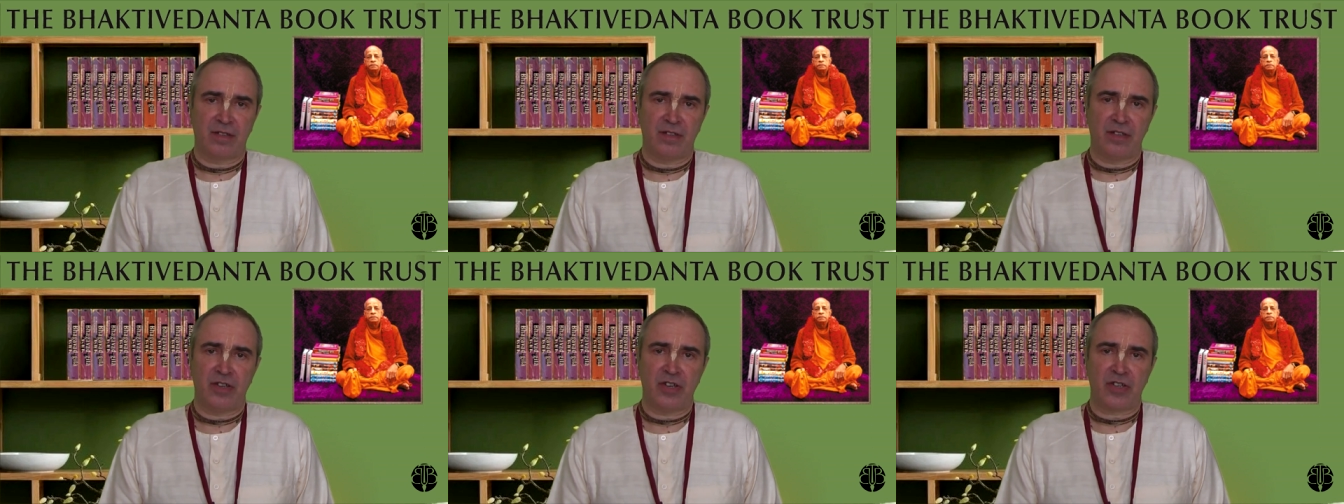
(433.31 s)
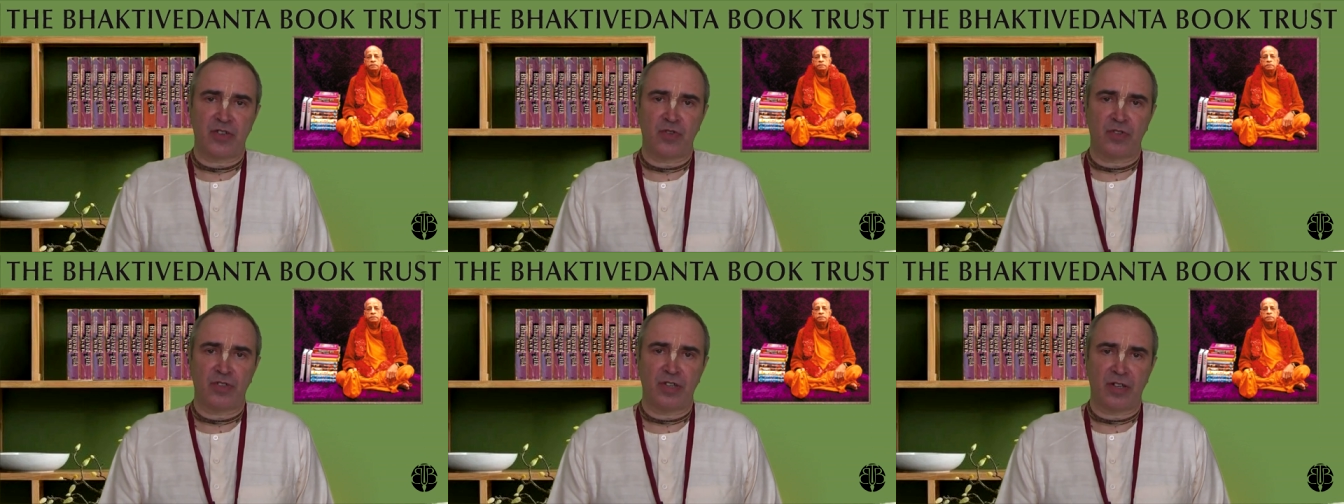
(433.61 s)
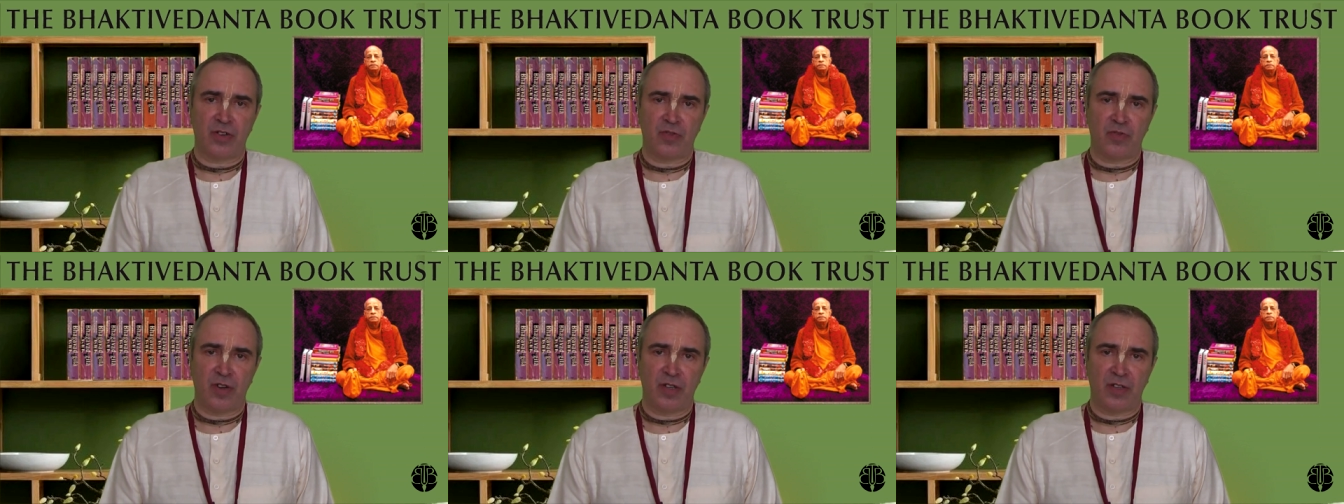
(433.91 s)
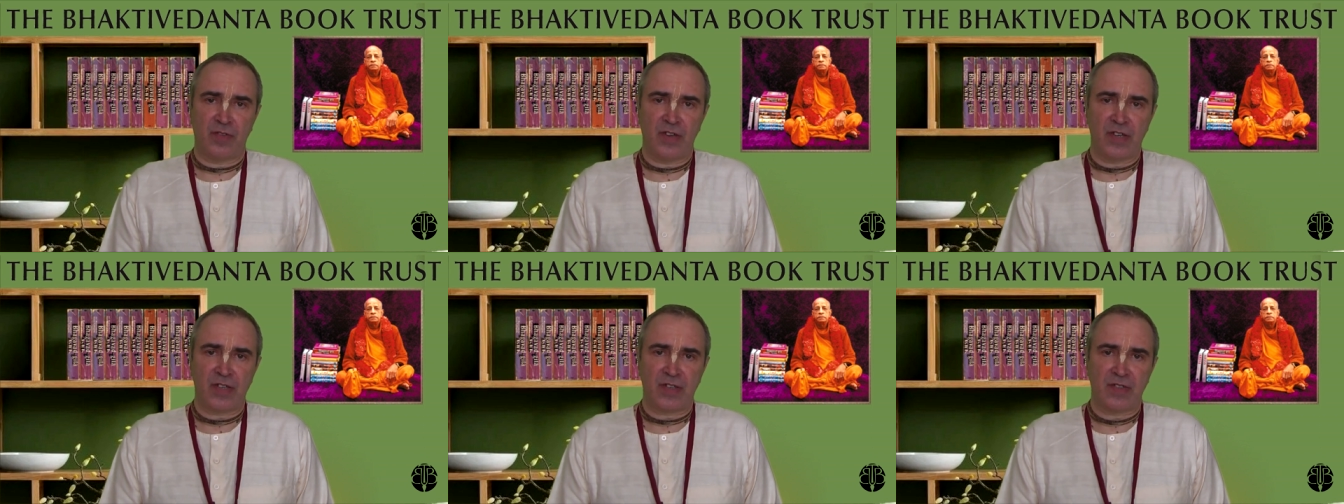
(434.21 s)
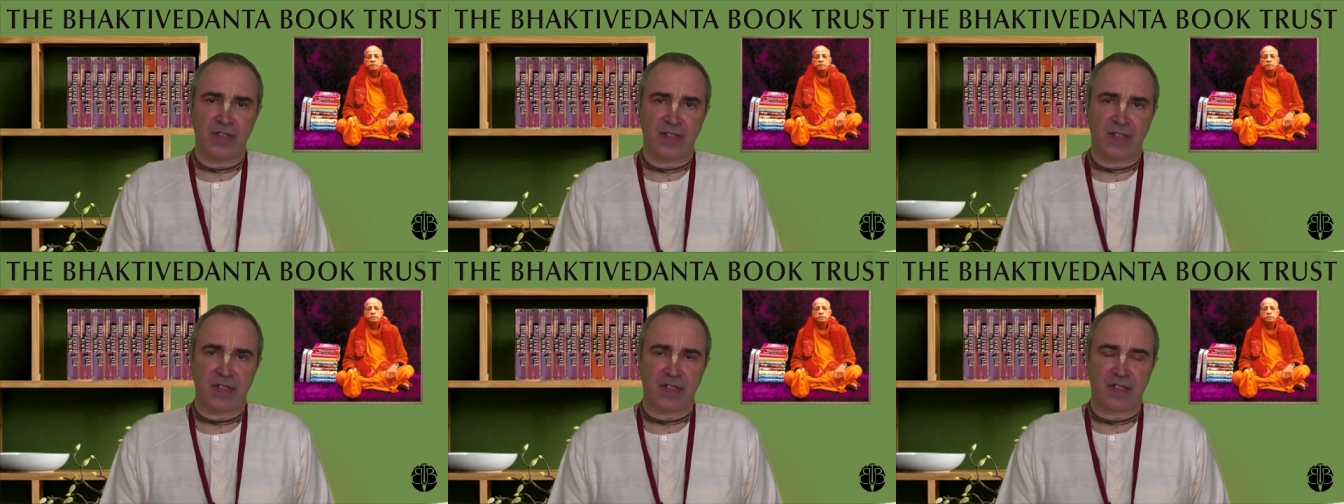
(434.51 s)
не несет никакой
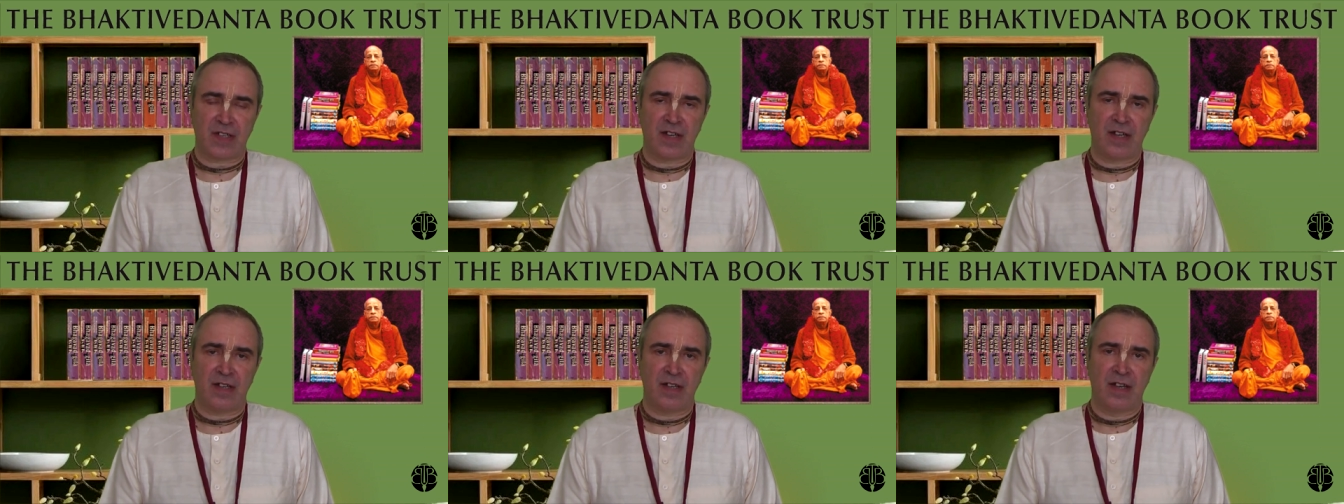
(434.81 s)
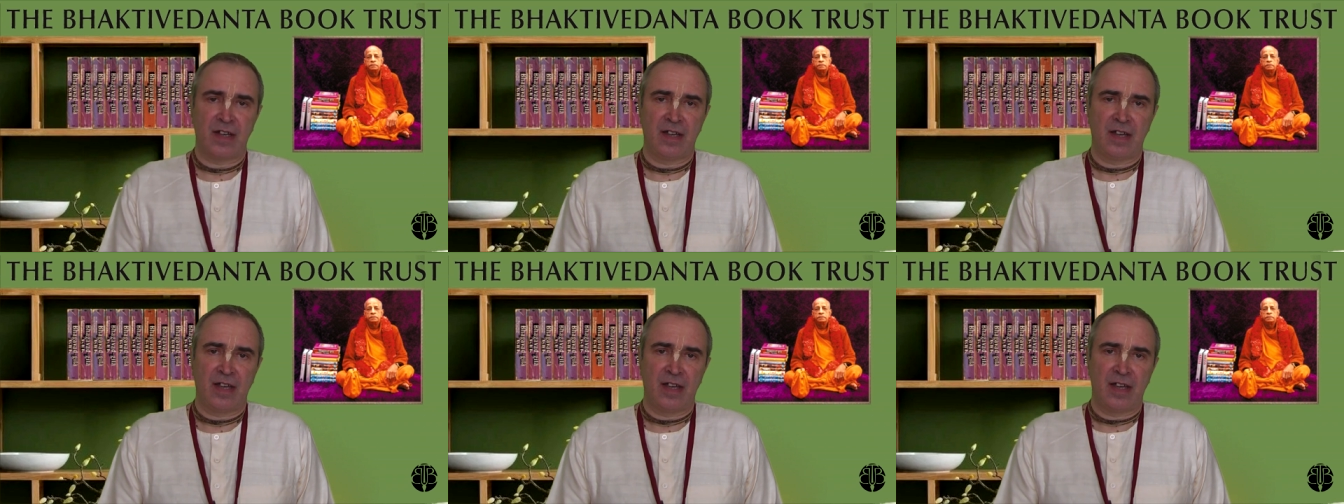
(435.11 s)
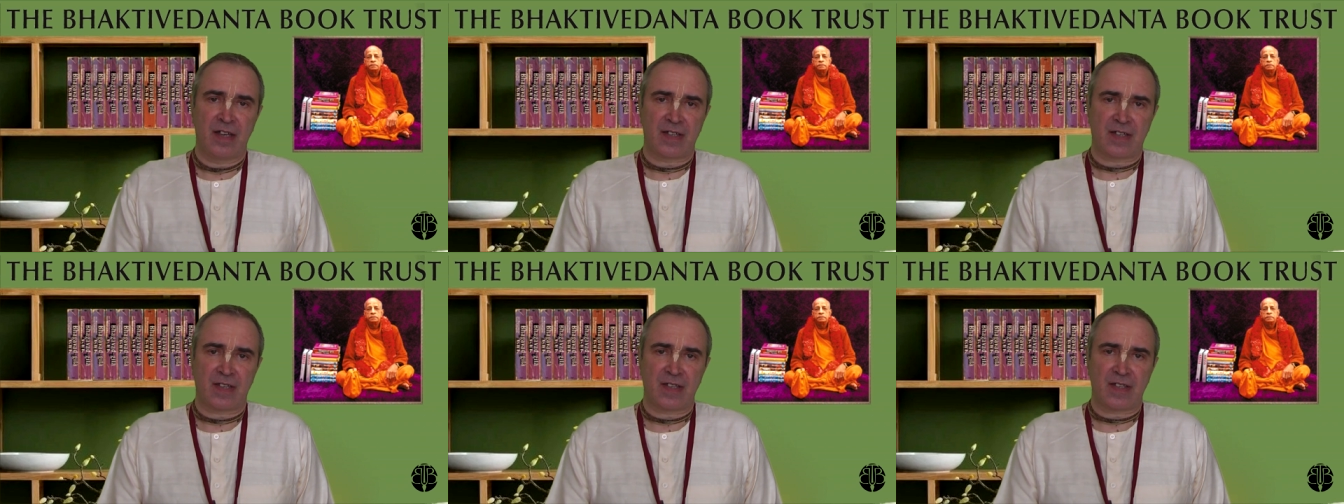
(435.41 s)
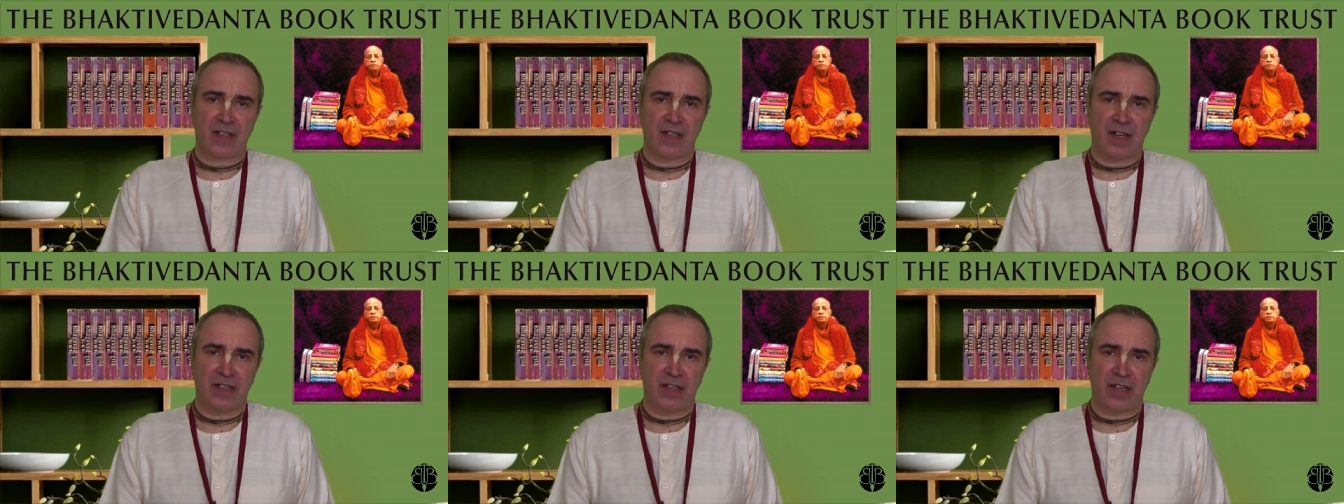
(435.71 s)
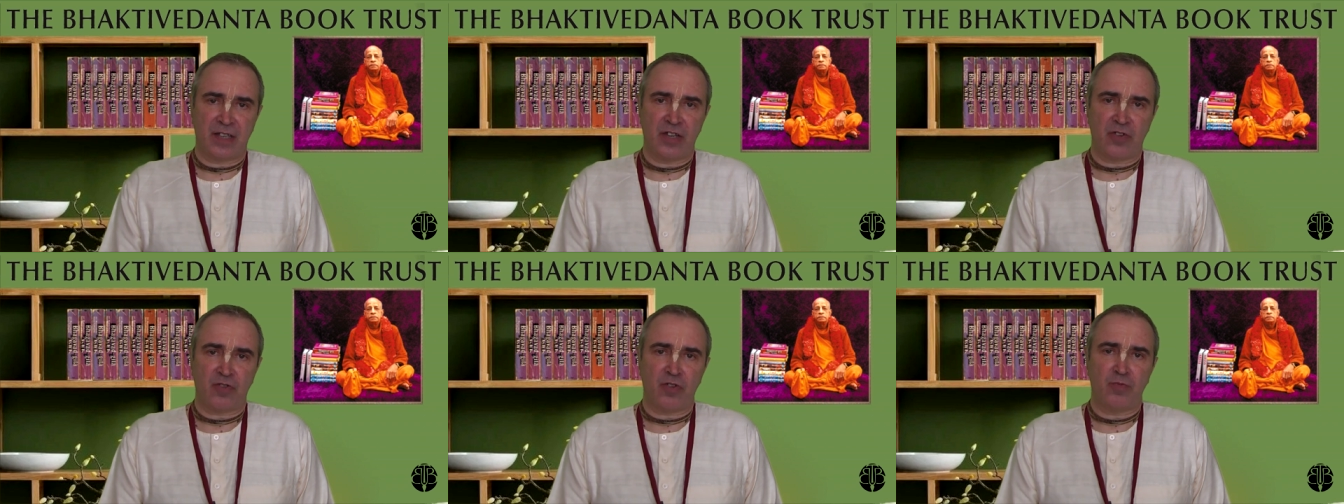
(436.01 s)
ответственности за
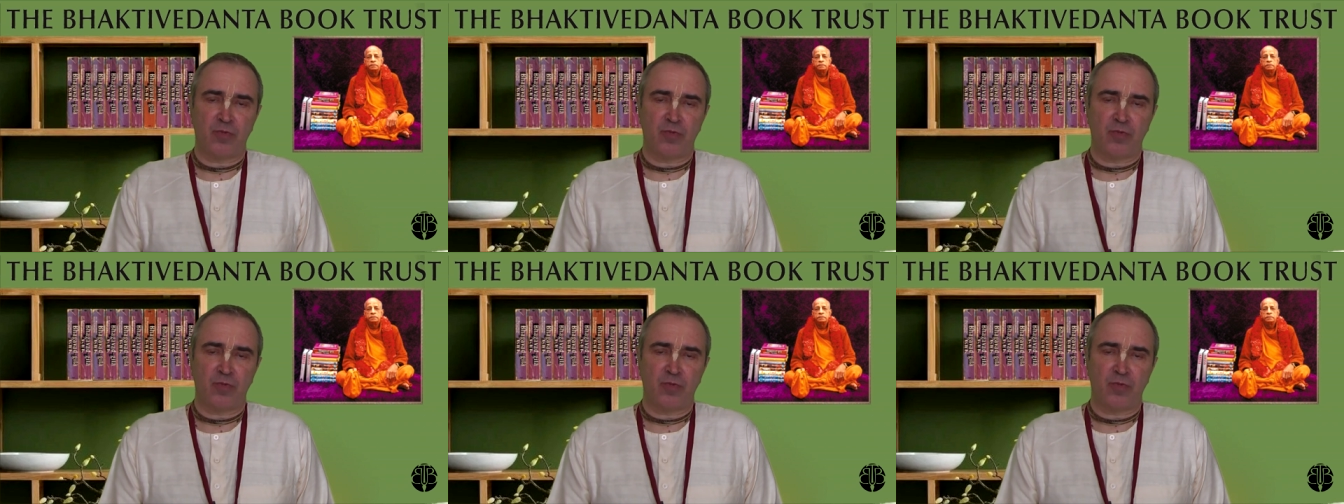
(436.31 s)
создание книг.